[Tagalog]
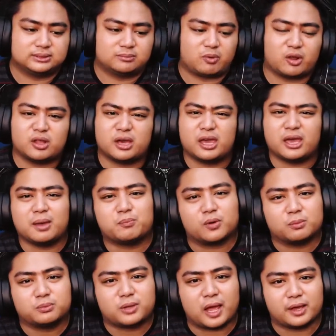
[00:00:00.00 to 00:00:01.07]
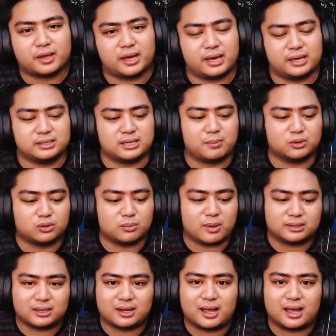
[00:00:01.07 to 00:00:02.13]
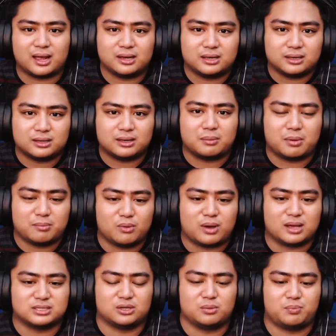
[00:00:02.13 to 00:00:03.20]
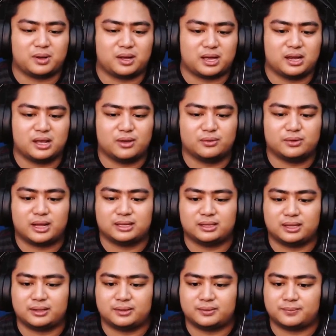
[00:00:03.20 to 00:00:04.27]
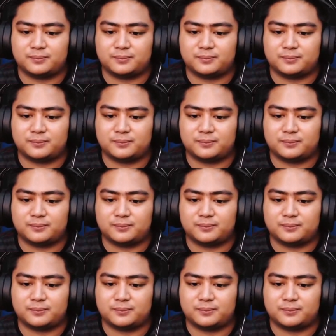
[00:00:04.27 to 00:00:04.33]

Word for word: Pero nag improve tayo guys. Habang tumatagal, nababawasan yung pagkaligaw natin.